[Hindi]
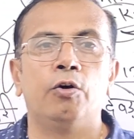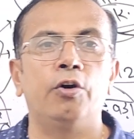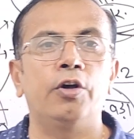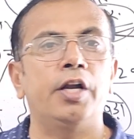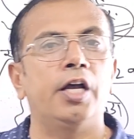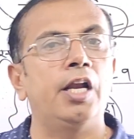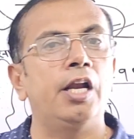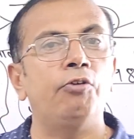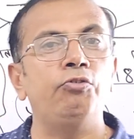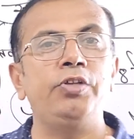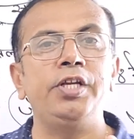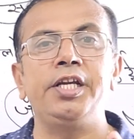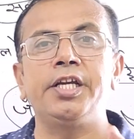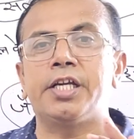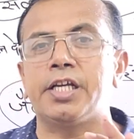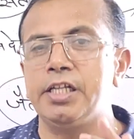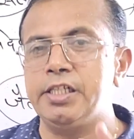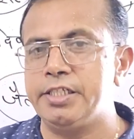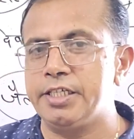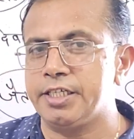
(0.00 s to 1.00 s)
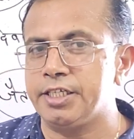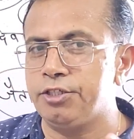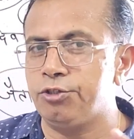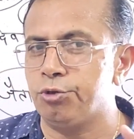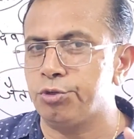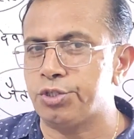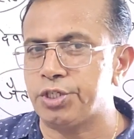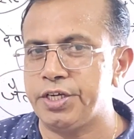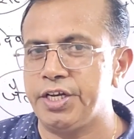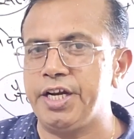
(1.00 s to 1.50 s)
और अलाउद्दीन खिलजी की
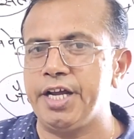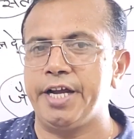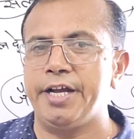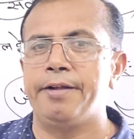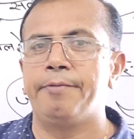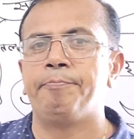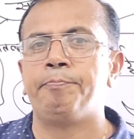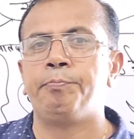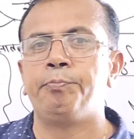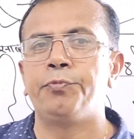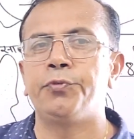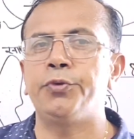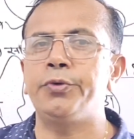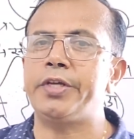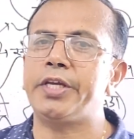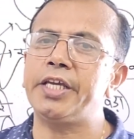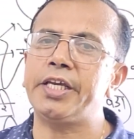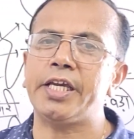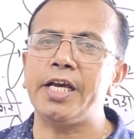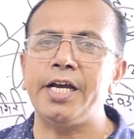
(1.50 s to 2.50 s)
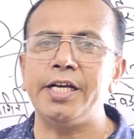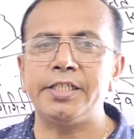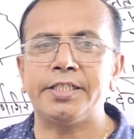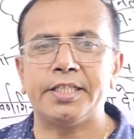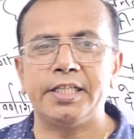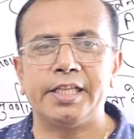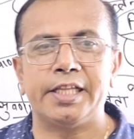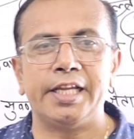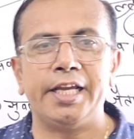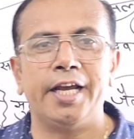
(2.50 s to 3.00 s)
जो सेना है उनकी क्या
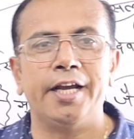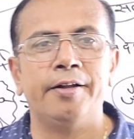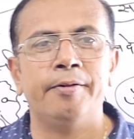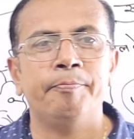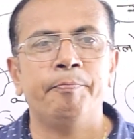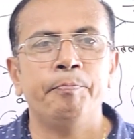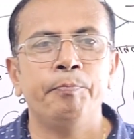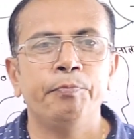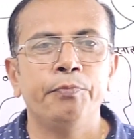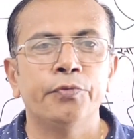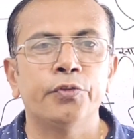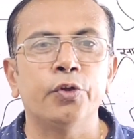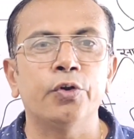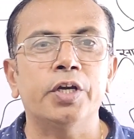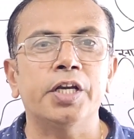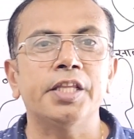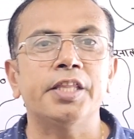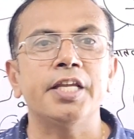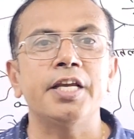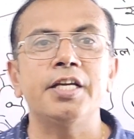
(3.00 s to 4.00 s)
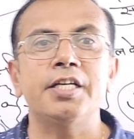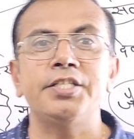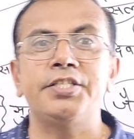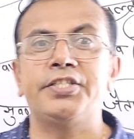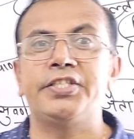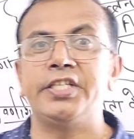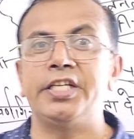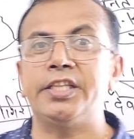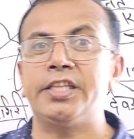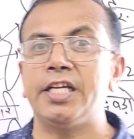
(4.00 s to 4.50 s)
स्थिति है तो कहते हैं कि
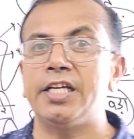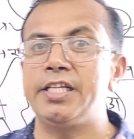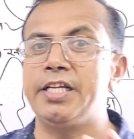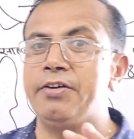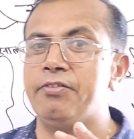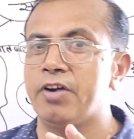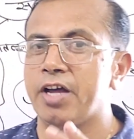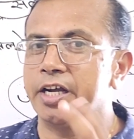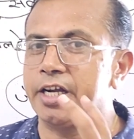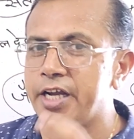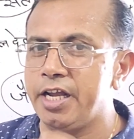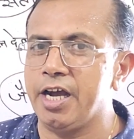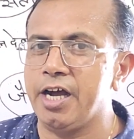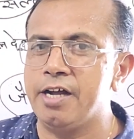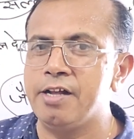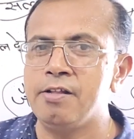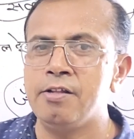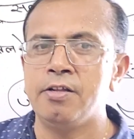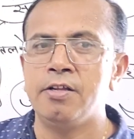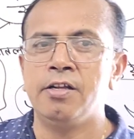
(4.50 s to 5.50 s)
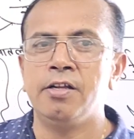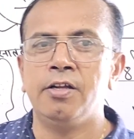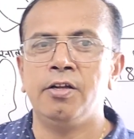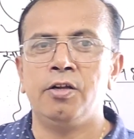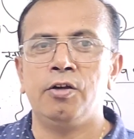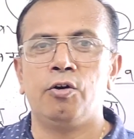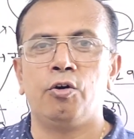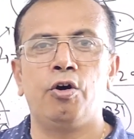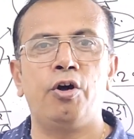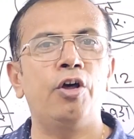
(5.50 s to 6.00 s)
जेता देवड़ा गया
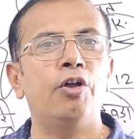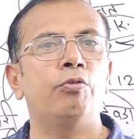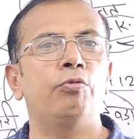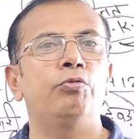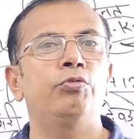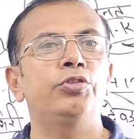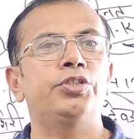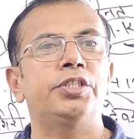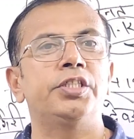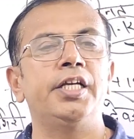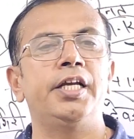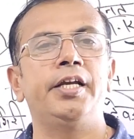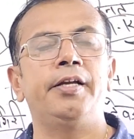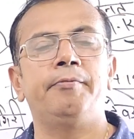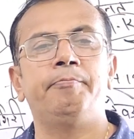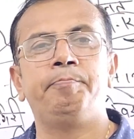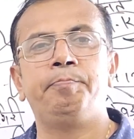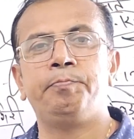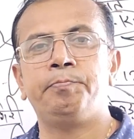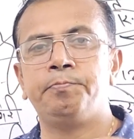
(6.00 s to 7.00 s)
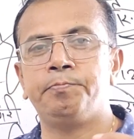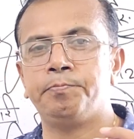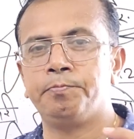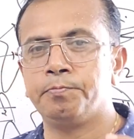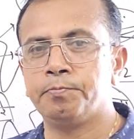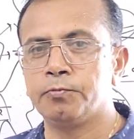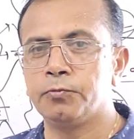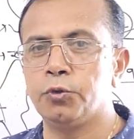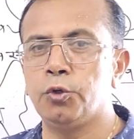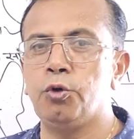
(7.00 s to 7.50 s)
और उसने
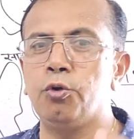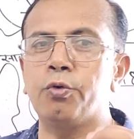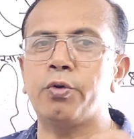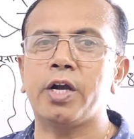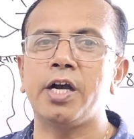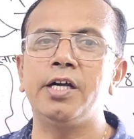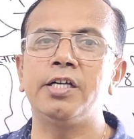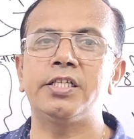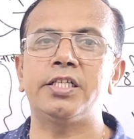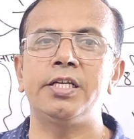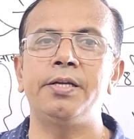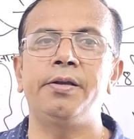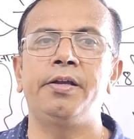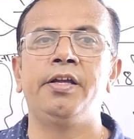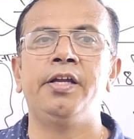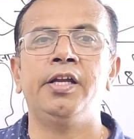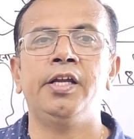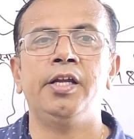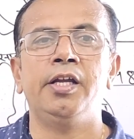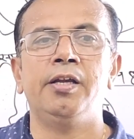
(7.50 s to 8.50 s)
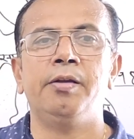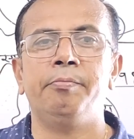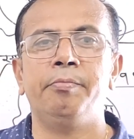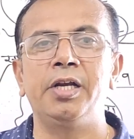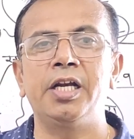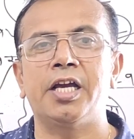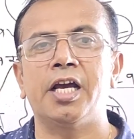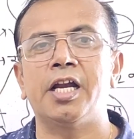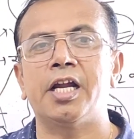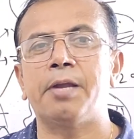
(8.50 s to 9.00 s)
फुलूक खान से
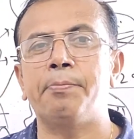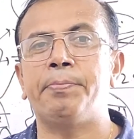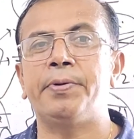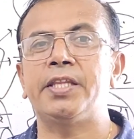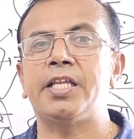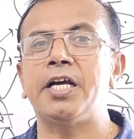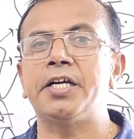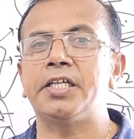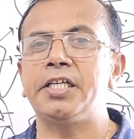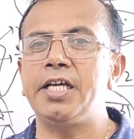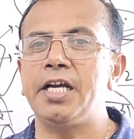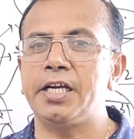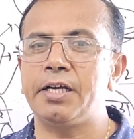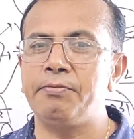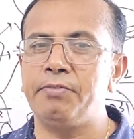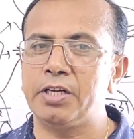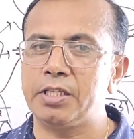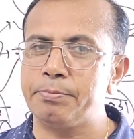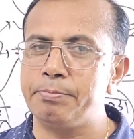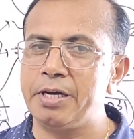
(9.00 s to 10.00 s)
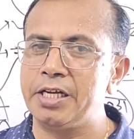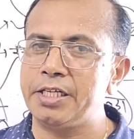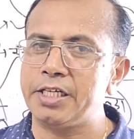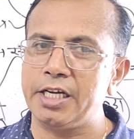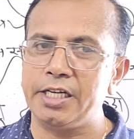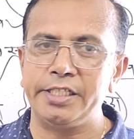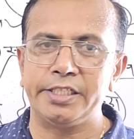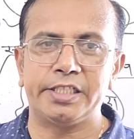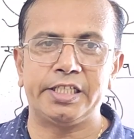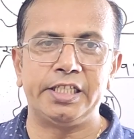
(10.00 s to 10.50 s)
मिलकर के पता किया कि वर्तमान
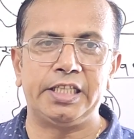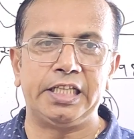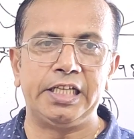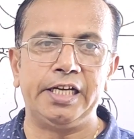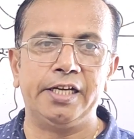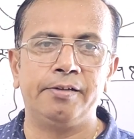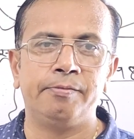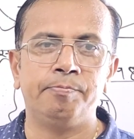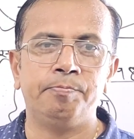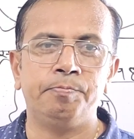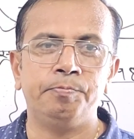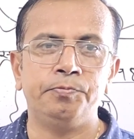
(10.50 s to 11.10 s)
क्या स्थिति है